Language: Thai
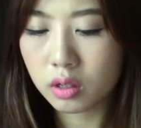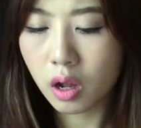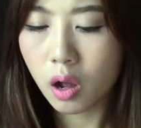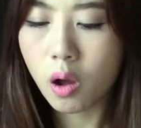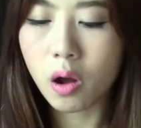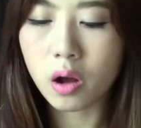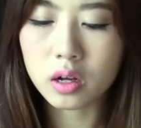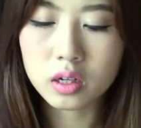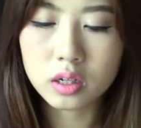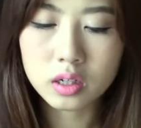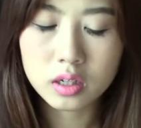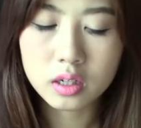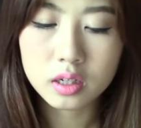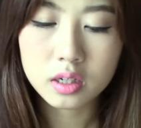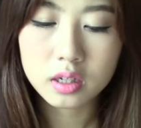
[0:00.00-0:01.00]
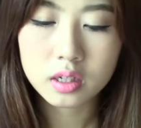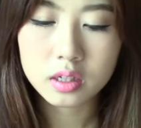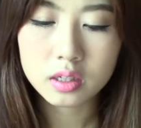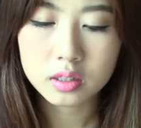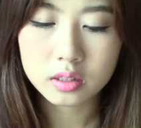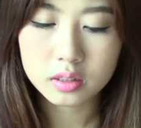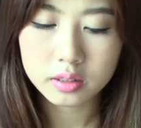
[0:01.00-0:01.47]
ก็
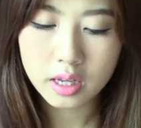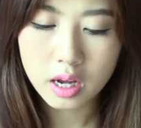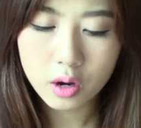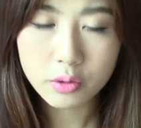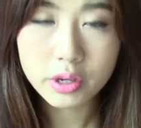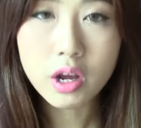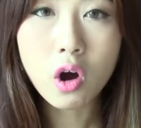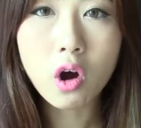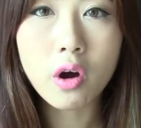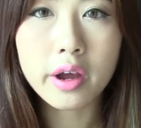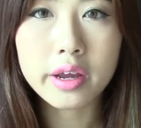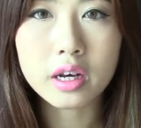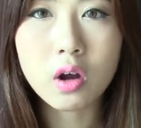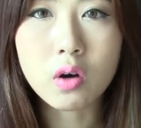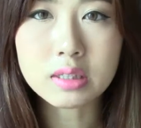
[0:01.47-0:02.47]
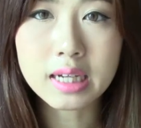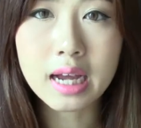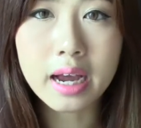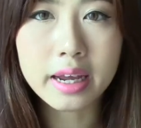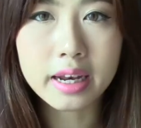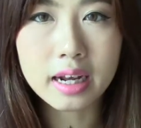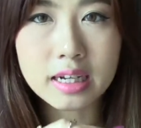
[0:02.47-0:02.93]
เท่าที่ออยลอง
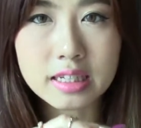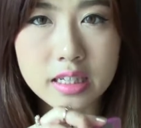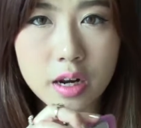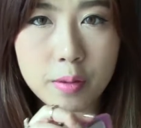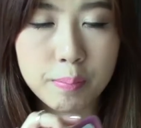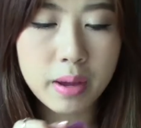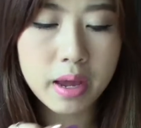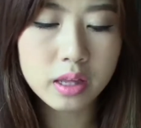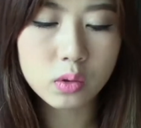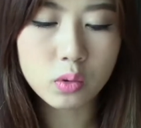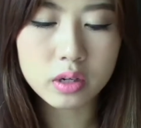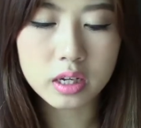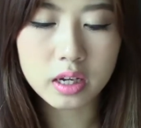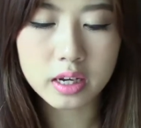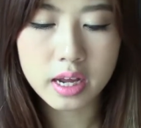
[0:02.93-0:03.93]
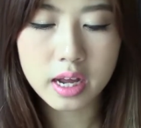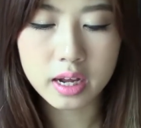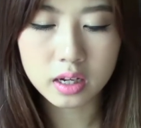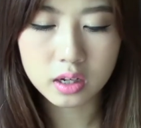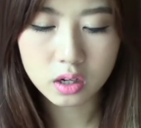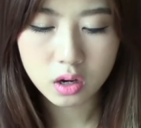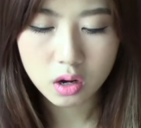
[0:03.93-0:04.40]
ใช้นะคะสำหรับแป้งตัวนี้เนี่ย
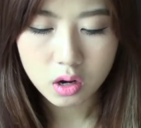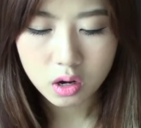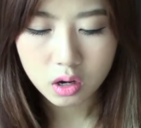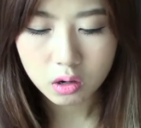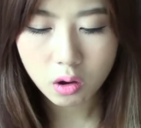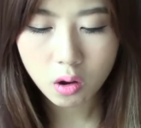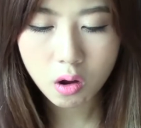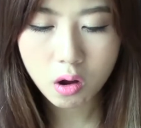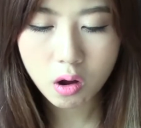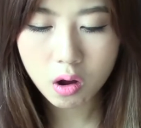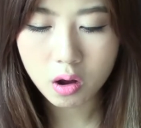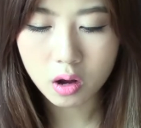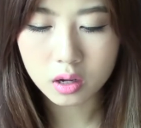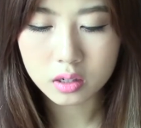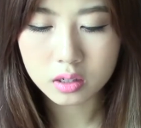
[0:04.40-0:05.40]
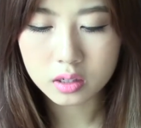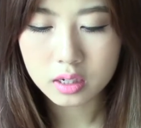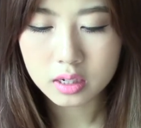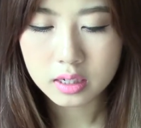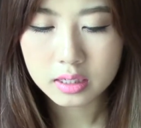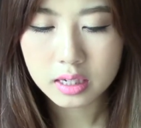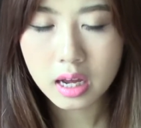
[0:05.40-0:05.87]
ก็
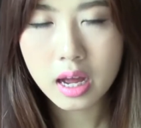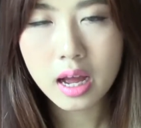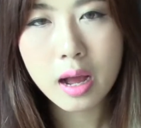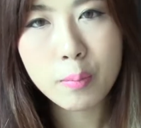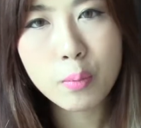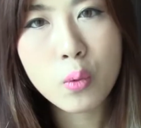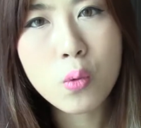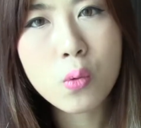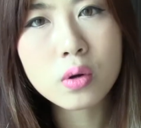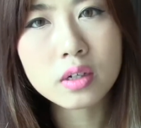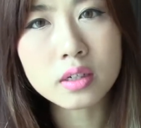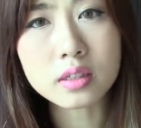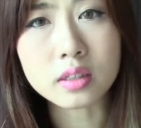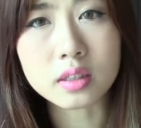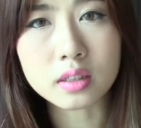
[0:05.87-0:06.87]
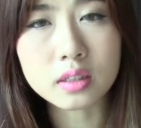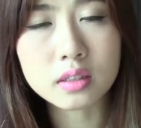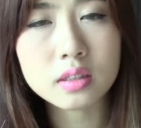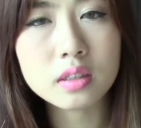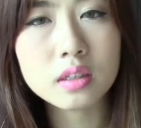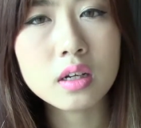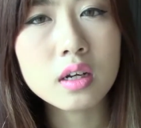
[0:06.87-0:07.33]
ถ้าพูดถึง
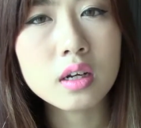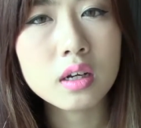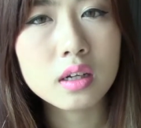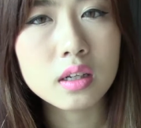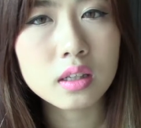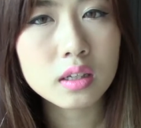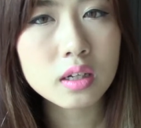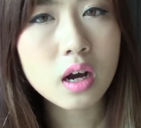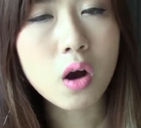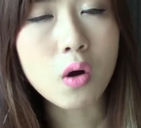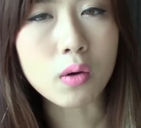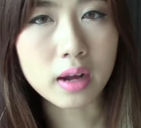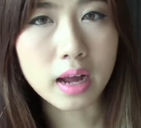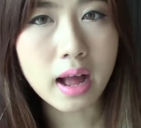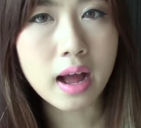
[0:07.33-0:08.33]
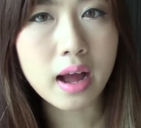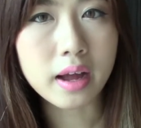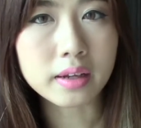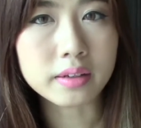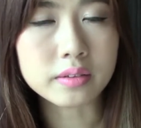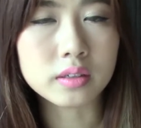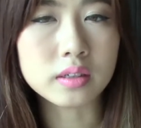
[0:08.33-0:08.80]
เรื่องของกา
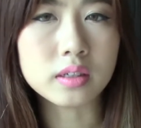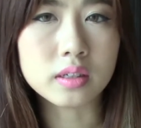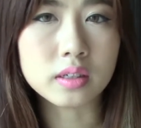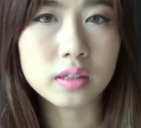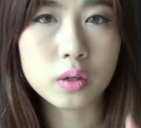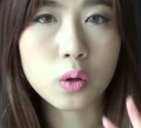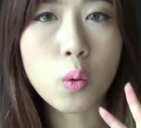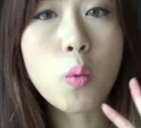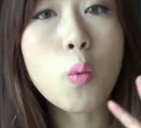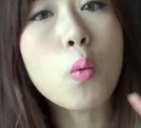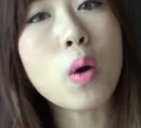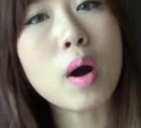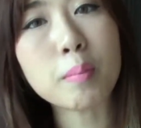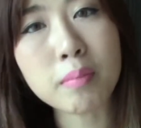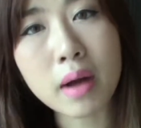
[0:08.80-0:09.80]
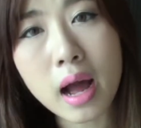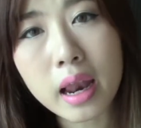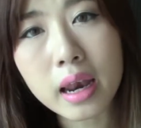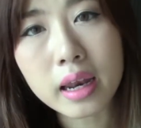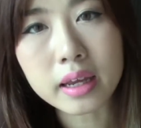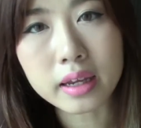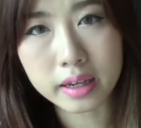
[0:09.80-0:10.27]
รควบคุมความมัน
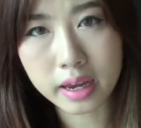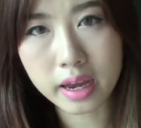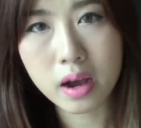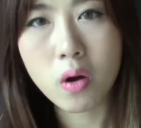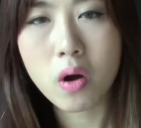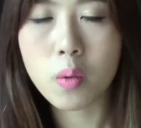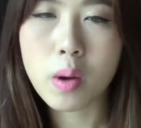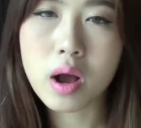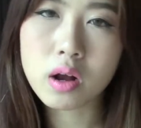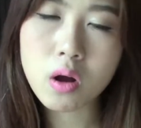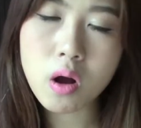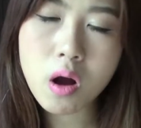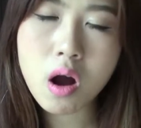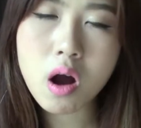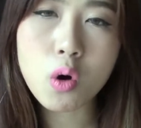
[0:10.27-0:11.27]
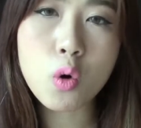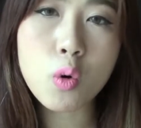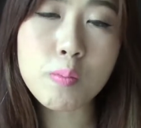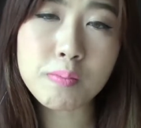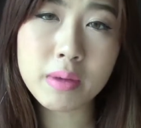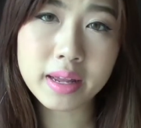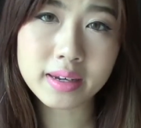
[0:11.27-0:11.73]
อะไร่งเงี้ยออยว่าก็คุ
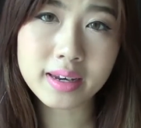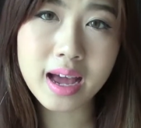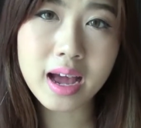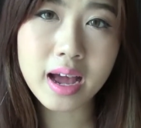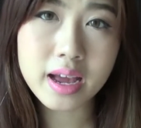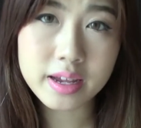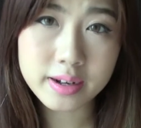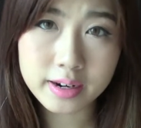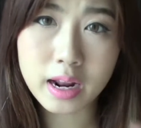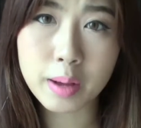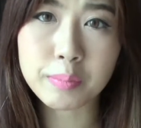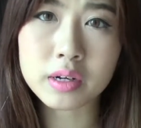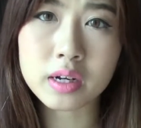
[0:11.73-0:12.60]
มมันได้ระดับห